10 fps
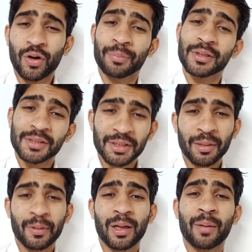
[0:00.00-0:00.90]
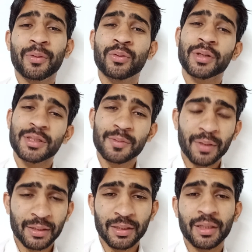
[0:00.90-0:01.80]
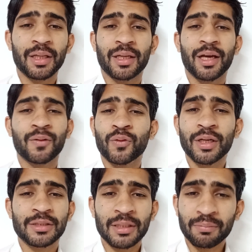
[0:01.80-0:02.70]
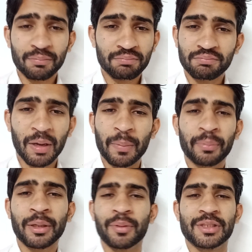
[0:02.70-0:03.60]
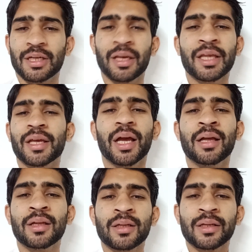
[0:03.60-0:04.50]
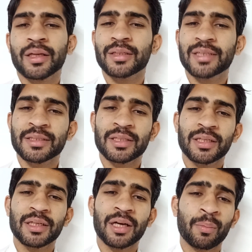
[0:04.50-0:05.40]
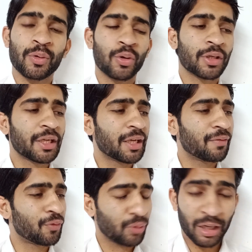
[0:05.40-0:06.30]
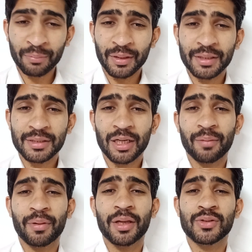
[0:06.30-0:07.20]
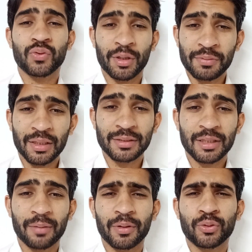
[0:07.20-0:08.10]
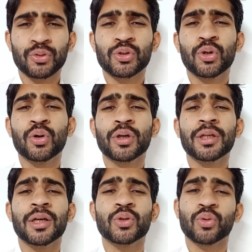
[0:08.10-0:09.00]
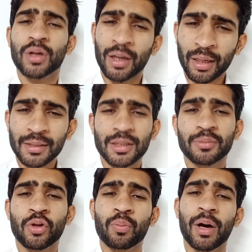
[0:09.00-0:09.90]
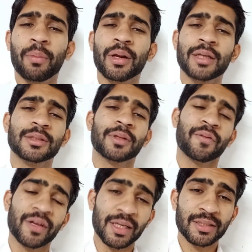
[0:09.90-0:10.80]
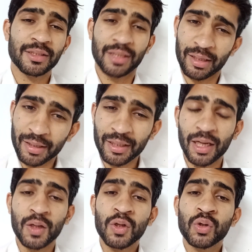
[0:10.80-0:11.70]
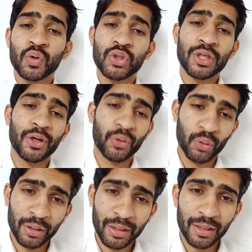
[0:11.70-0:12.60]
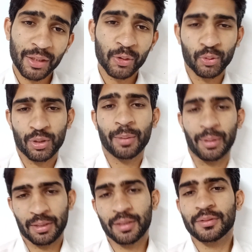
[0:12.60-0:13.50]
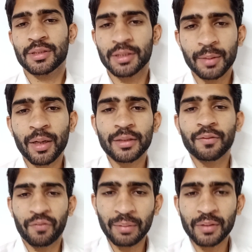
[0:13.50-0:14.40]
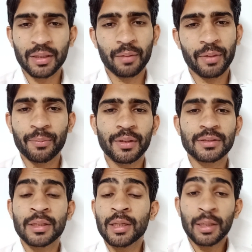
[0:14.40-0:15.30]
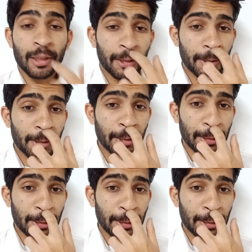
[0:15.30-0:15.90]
वो आपके सीनियर प्लेयर आपने उनकी रिस्पेक्ट करनी है यार वो ऐसे माँ बाप का बच्चा नहीं है कि जैसे हम लोग ये फुरकान भट्टी साहब हैं स्वेब जट साहब हैं कुछ लोगों की ना दुकान ही सही बताऊँ बाबर आजम की वजह से चल रही है कुछ का ट्रोल करके कुछ का मेरी तरफ से सीधी बात है फेम करके मेरे पास आ,